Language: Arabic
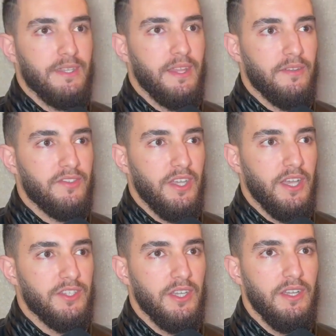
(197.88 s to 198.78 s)
تهضر في شي
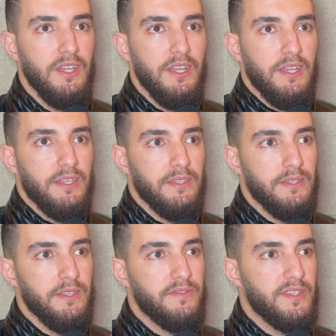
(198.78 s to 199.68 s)
حاجه
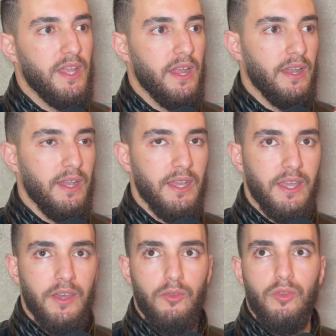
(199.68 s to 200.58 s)
نفس الدراري اللي
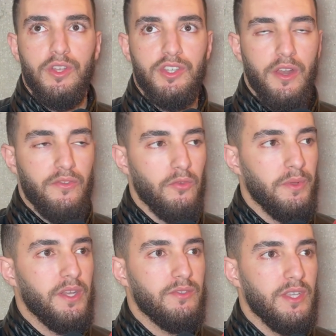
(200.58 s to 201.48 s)
كانوا اللي شرفوا
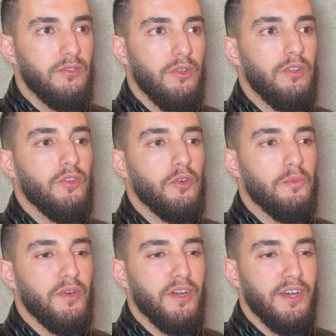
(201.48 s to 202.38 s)
بينا تزادوا
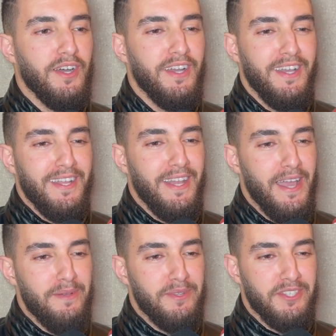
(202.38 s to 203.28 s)
عليهم آه،
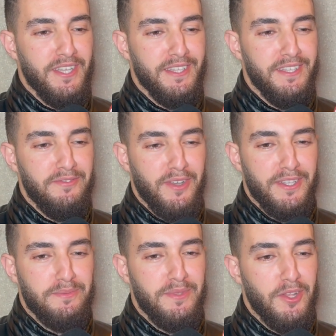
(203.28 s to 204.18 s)
لعابه جدادين
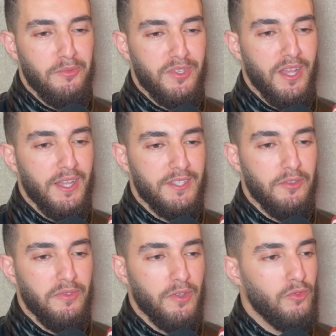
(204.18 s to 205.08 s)
فكنتمنى لهم ان شاء الله
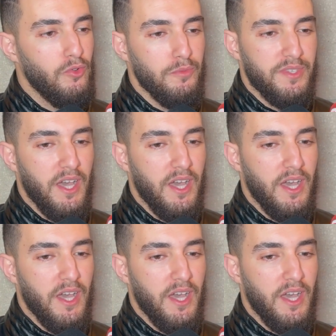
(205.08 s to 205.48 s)
التوفيق كلهم